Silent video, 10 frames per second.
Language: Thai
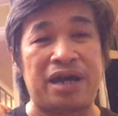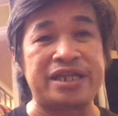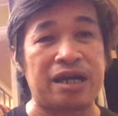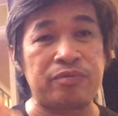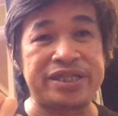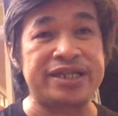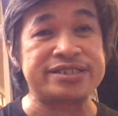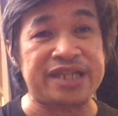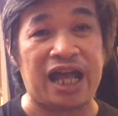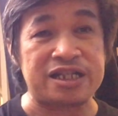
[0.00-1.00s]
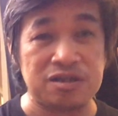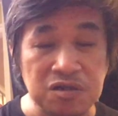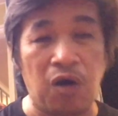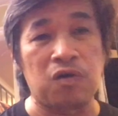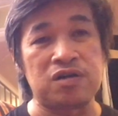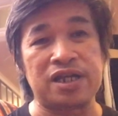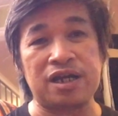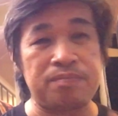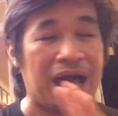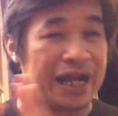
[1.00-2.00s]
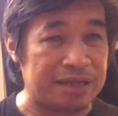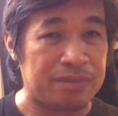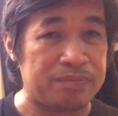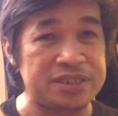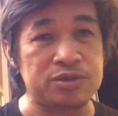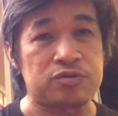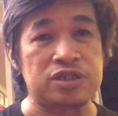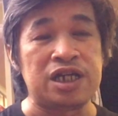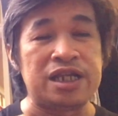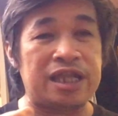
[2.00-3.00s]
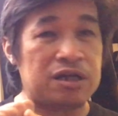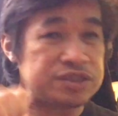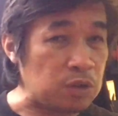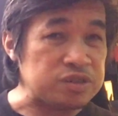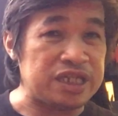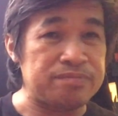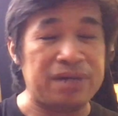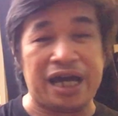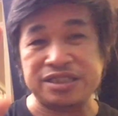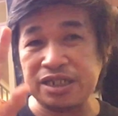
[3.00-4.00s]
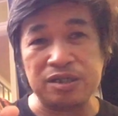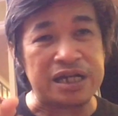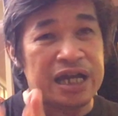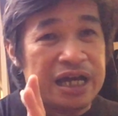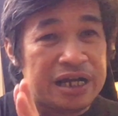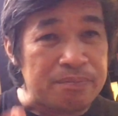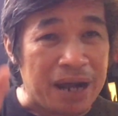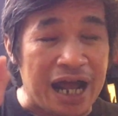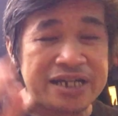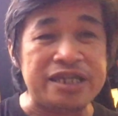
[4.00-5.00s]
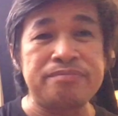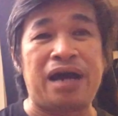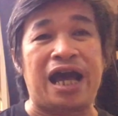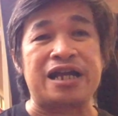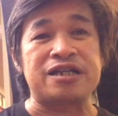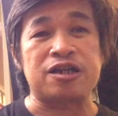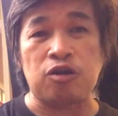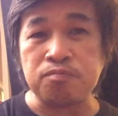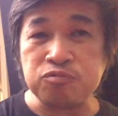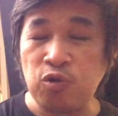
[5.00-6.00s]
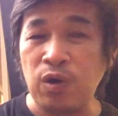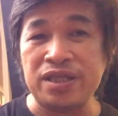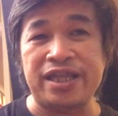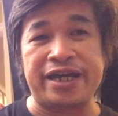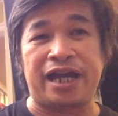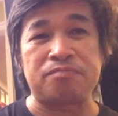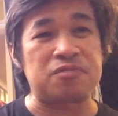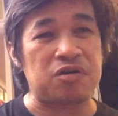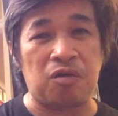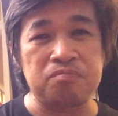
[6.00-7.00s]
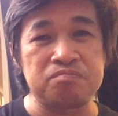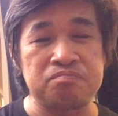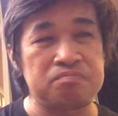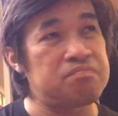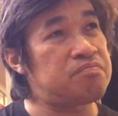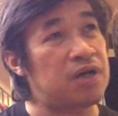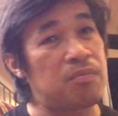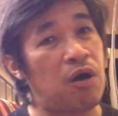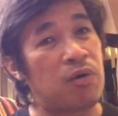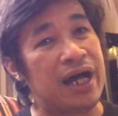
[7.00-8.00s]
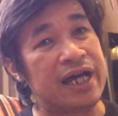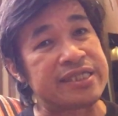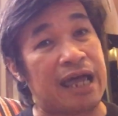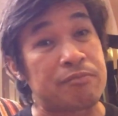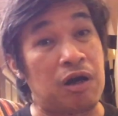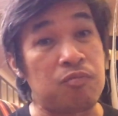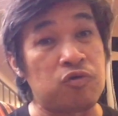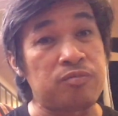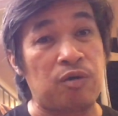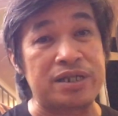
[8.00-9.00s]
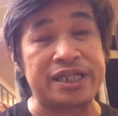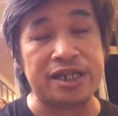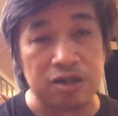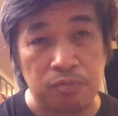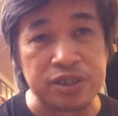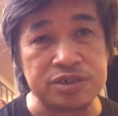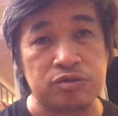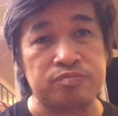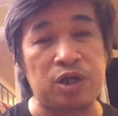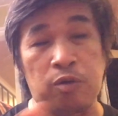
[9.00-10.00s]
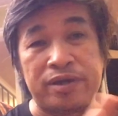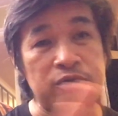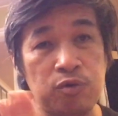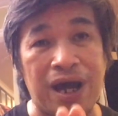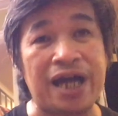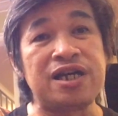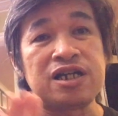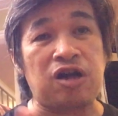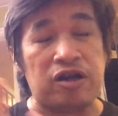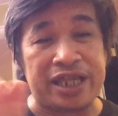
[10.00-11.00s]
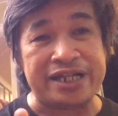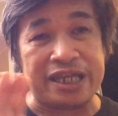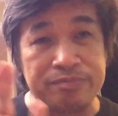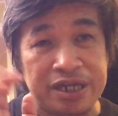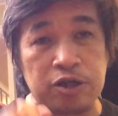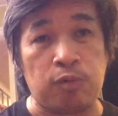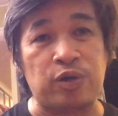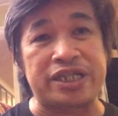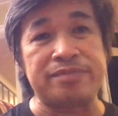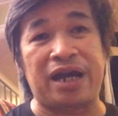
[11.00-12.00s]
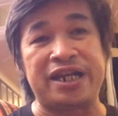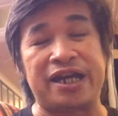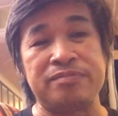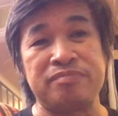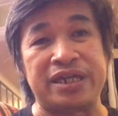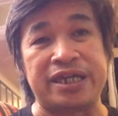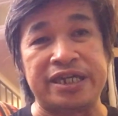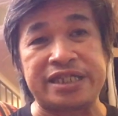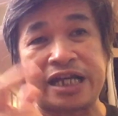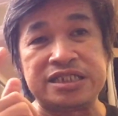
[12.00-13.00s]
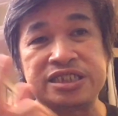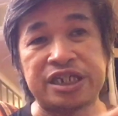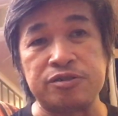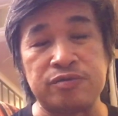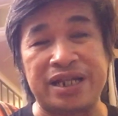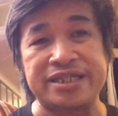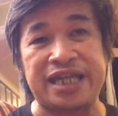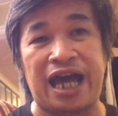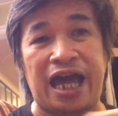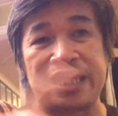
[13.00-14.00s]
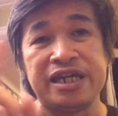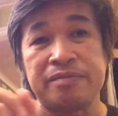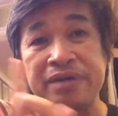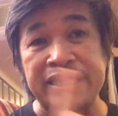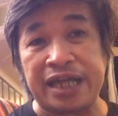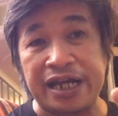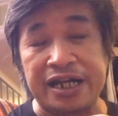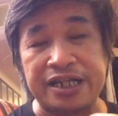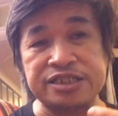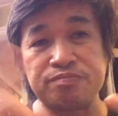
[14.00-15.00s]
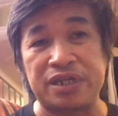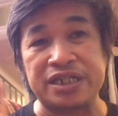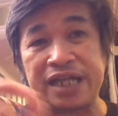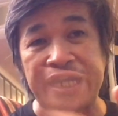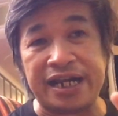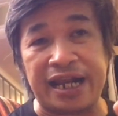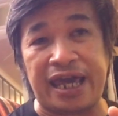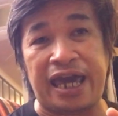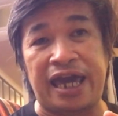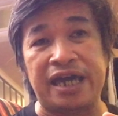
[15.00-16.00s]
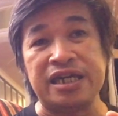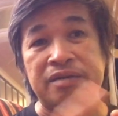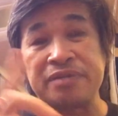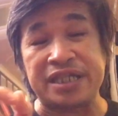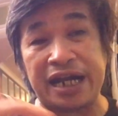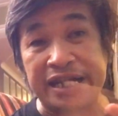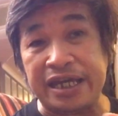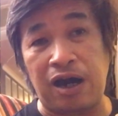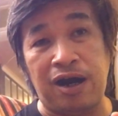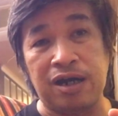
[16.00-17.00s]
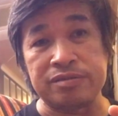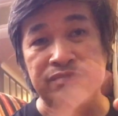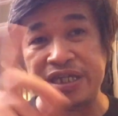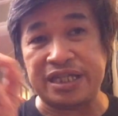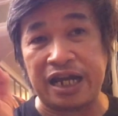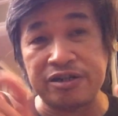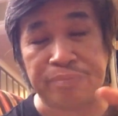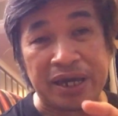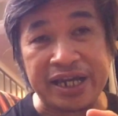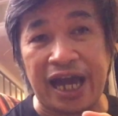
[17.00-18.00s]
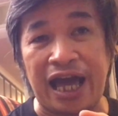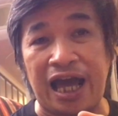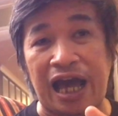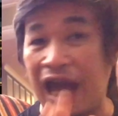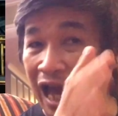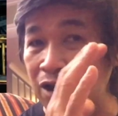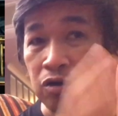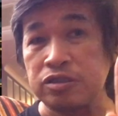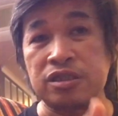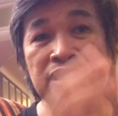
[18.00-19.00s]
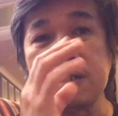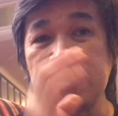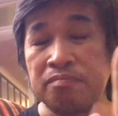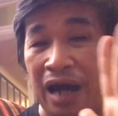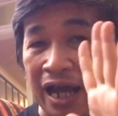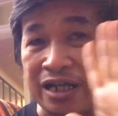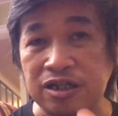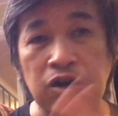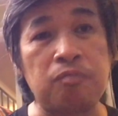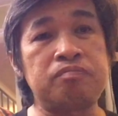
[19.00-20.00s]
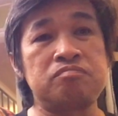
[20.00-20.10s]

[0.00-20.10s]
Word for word: ให้นักวิทยาศาสตร์ก็งงแล้วก็พากันมาพิสูจน์แล้วก็ส่งทีมมา ซึ่งภาคนี้มากันครบถ้วนเลยครับครบเขาบอกว่าตามข้อมูลบอกว่านี้ครบที่สุดพี่โอไม่รู้ว่าก่อนหน้านี้มีครบกว่านี้ไหมนะมีทั้งจิลวาเลนไทน์มีทั้งคริสมีทั้งแคลร์มีทั้งลีออนมีทั้งริเบก้าห้าคน มากันครบ